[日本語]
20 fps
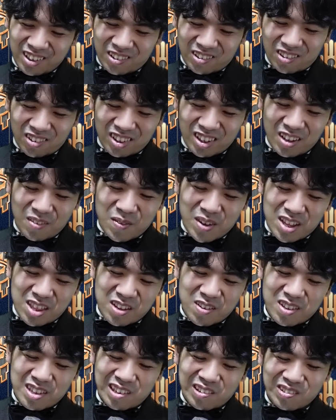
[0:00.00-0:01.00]
これね、め
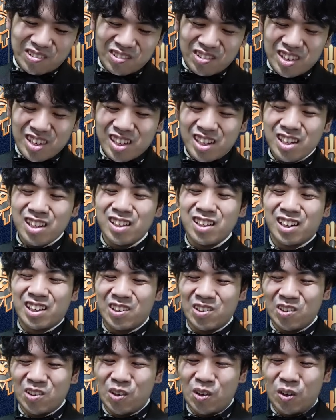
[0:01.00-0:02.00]
ちゃめちゃ雰囲気いいんだけ
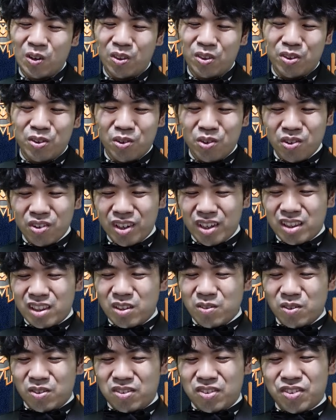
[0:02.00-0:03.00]
ど、どうやって
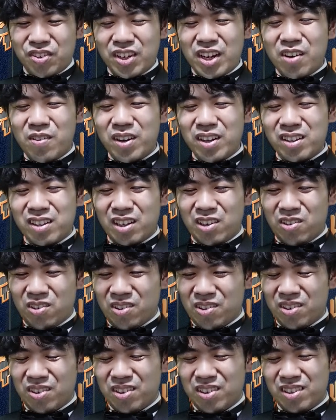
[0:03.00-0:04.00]
も使わんだ
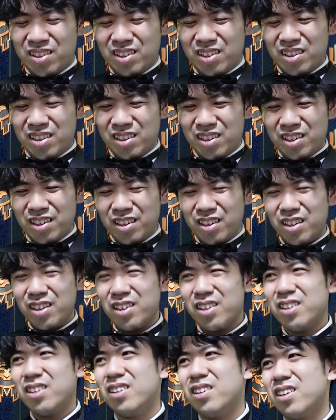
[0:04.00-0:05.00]
ろう。
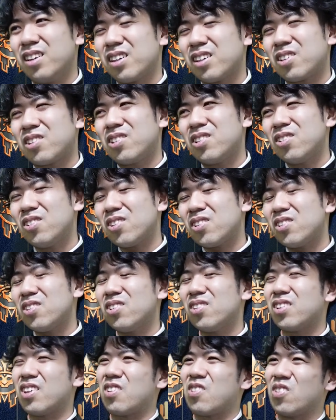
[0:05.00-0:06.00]
黒
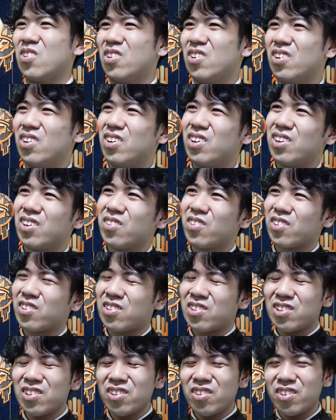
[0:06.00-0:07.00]
黒でしょ。これ
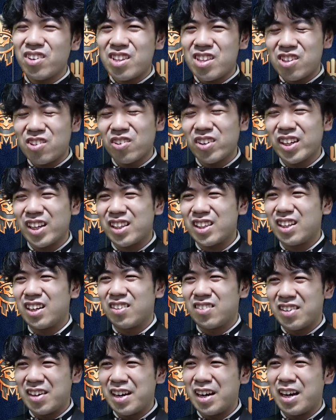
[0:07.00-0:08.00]
黒1とかだったら
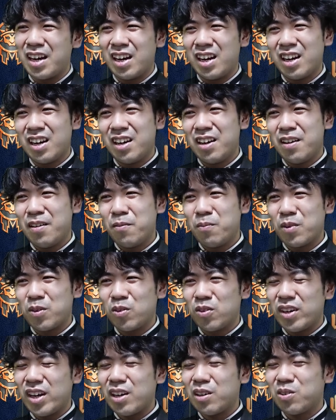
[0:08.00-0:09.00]
さ、まあ、そ
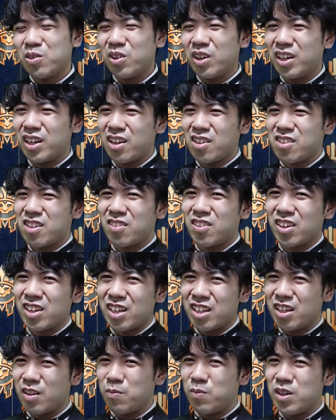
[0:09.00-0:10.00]
のライフを減らした先
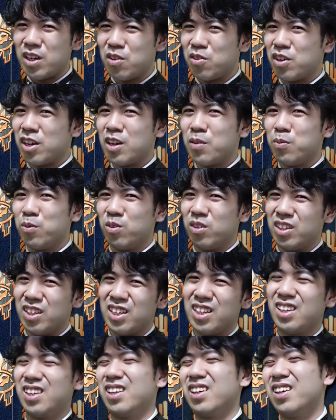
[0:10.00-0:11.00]
に見えるヘブン
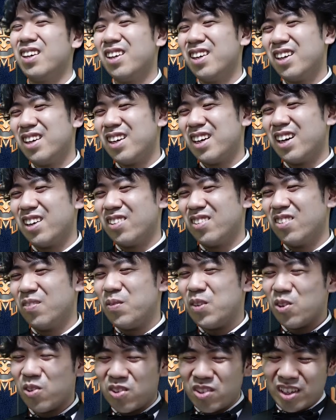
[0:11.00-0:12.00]
に
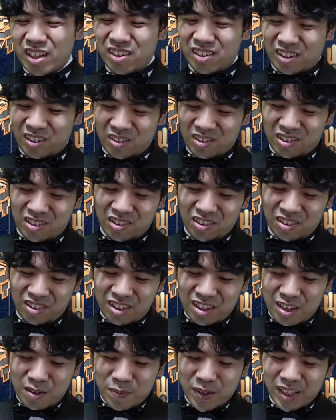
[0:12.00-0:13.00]
魅力があるけど、
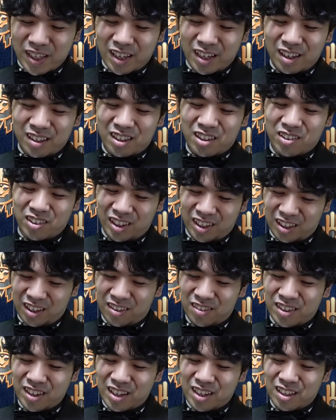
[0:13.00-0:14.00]
2マナ払ってるからね、
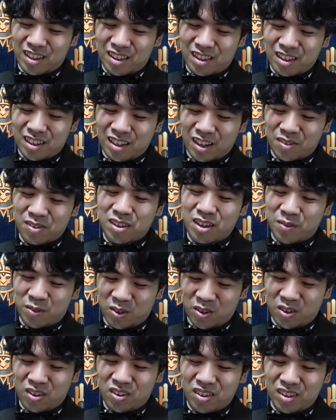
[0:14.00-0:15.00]
最安で
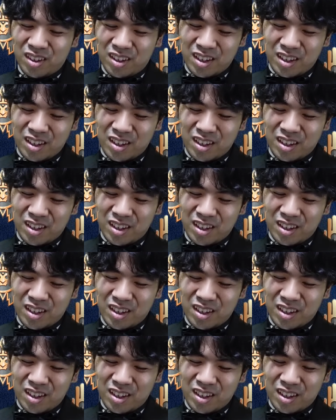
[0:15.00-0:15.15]
も。